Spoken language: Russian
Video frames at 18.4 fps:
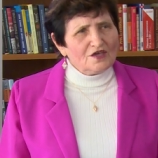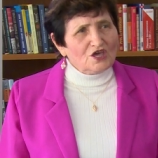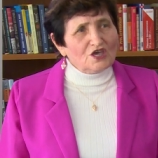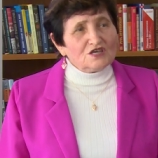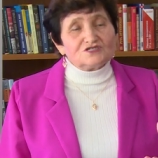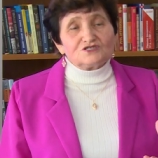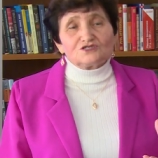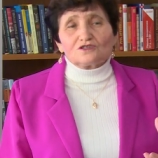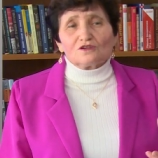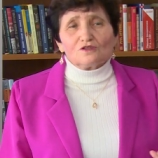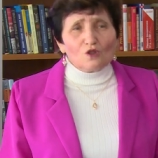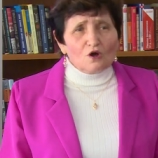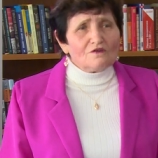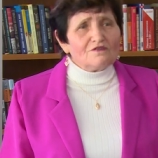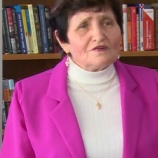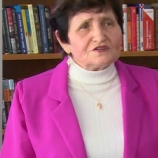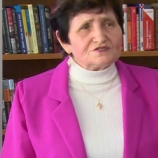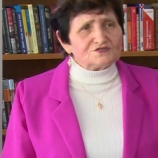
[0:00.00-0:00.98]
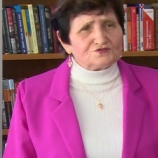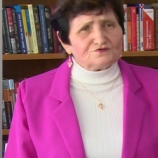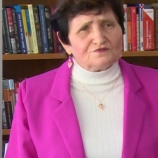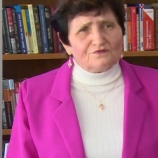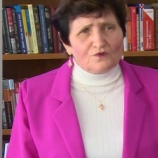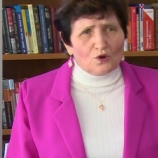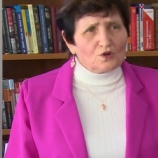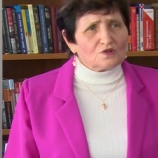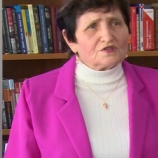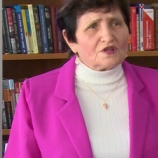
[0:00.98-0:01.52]
и слово
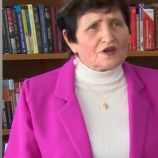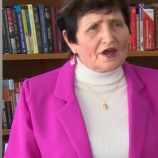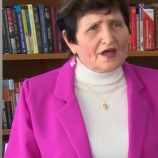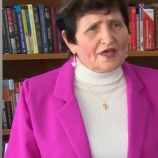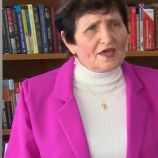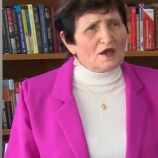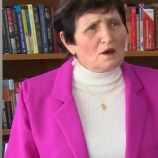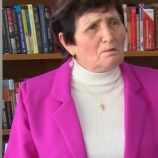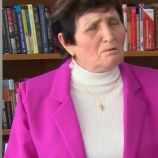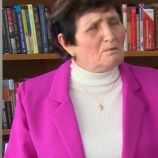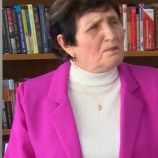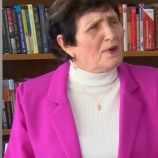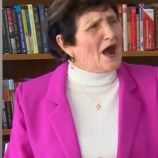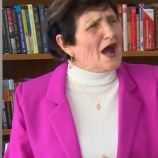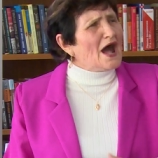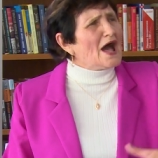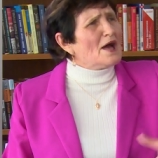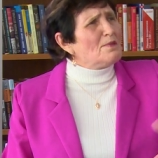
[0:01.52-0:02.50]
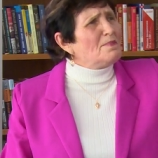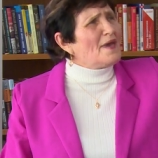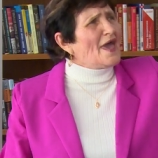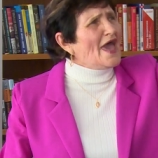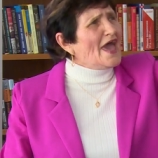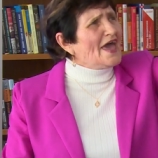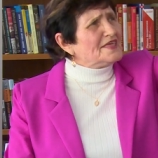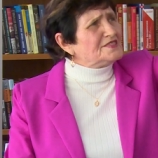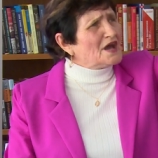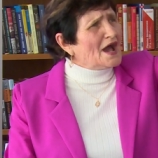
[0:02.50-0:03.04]
звонкое
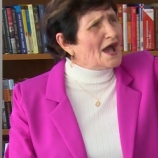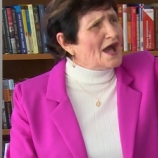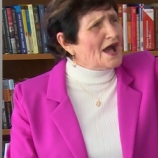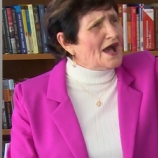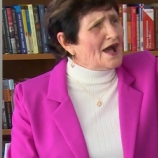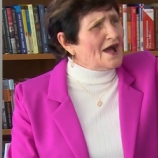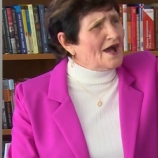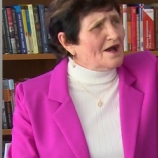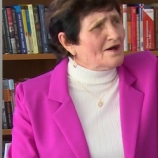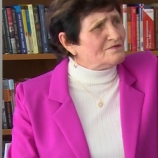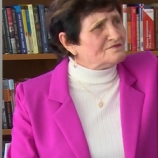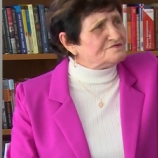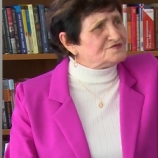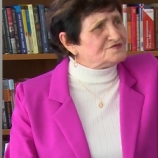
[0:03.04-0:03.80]
«Победа!»